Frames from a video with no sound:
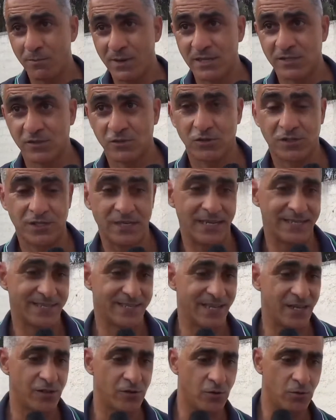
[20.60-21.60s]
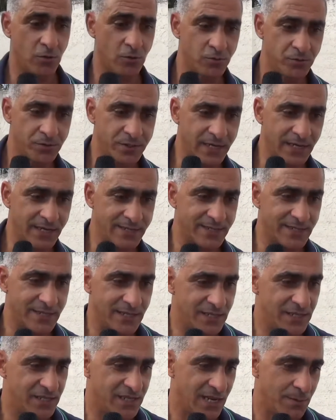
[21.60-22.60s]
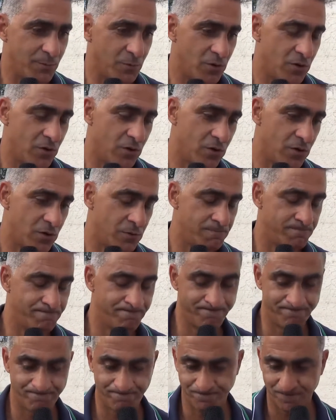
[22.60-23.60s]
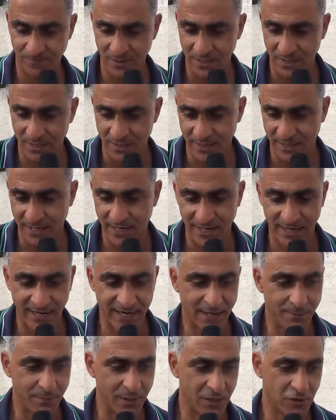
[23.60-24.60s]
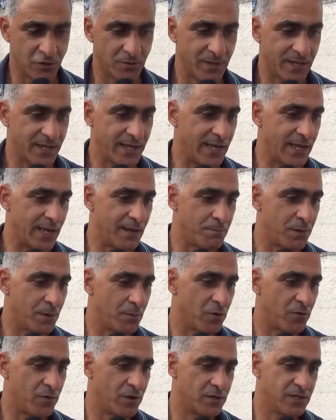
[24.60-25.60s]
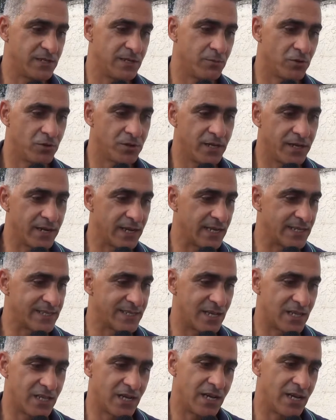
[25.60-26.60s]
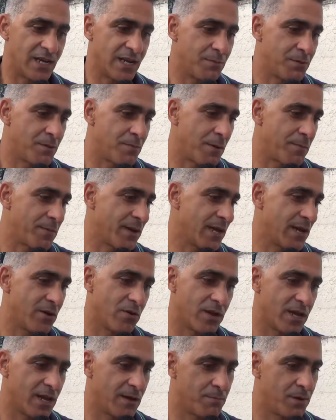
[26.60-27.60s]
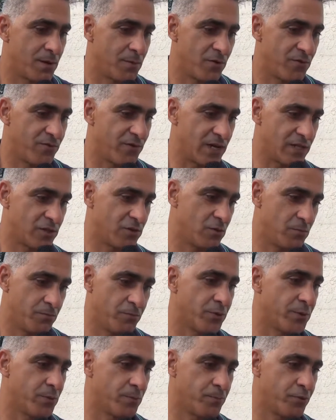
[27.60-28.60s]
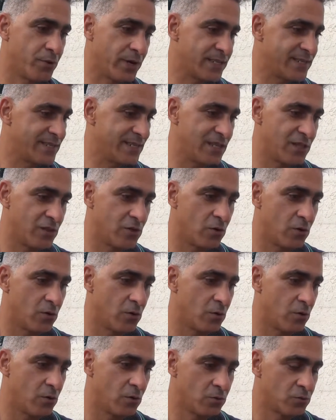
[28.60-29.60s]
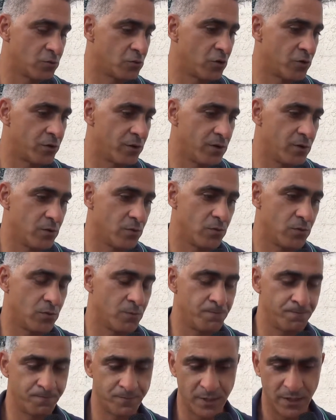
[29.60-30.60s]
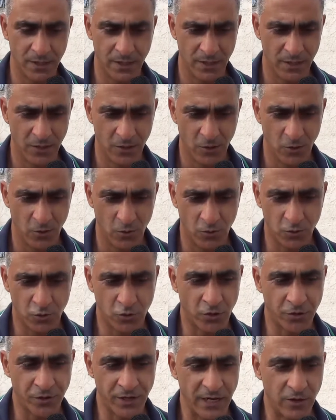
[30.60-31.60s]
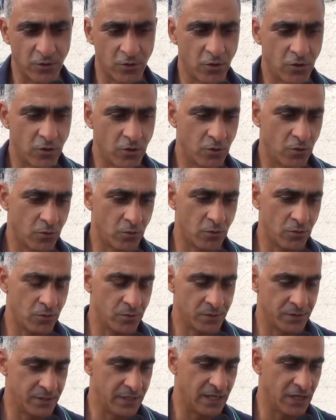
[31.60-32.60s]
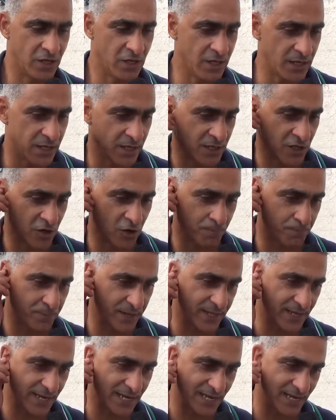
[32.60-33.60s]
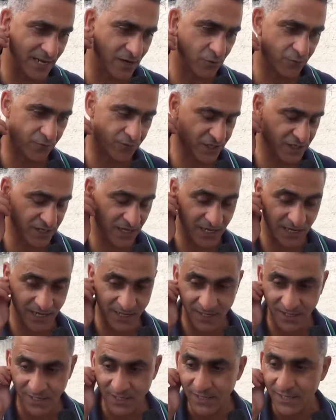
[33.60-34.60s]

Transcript: perso, sì, è stato un test diciamo, di allenamento perché abbiamo, si può dire che è stata la prima amichevole che abbiamo fatto, pur, pur essendo un torneo, un torneo di, di Coppa Italia ufficiale.